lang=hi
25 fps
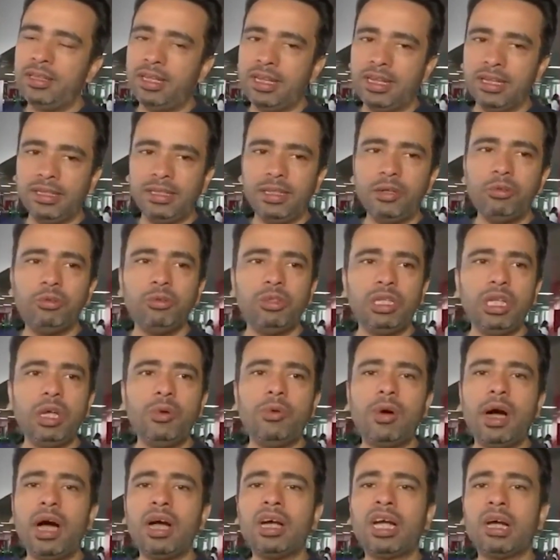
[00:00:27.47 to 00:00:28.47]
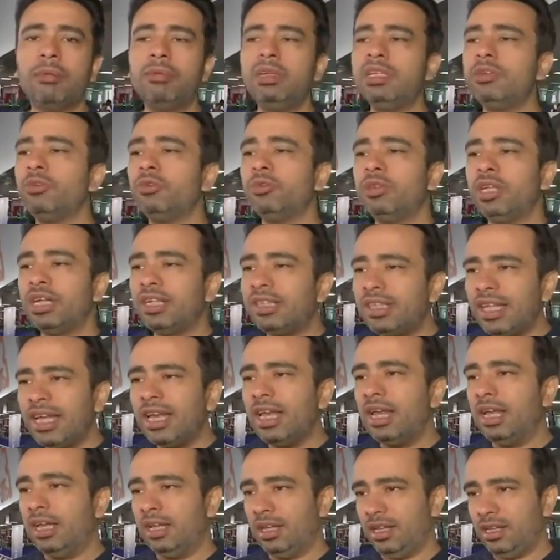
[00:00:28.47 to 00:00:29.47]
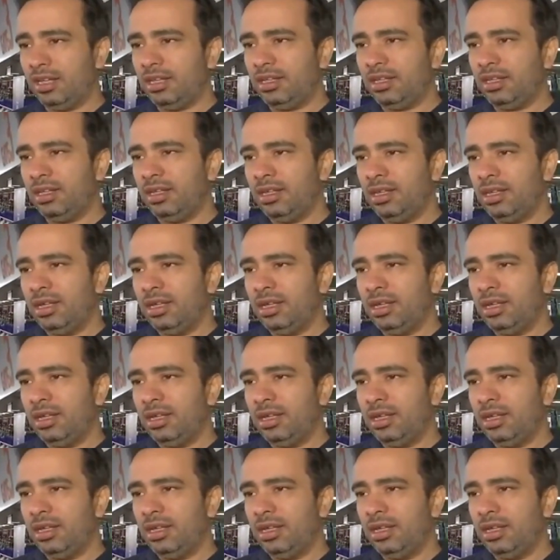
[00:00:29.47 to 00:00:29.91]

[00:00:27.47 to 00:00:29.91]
दिक्कतें होती हैं वहाँ कभी दिखते नहीं हैं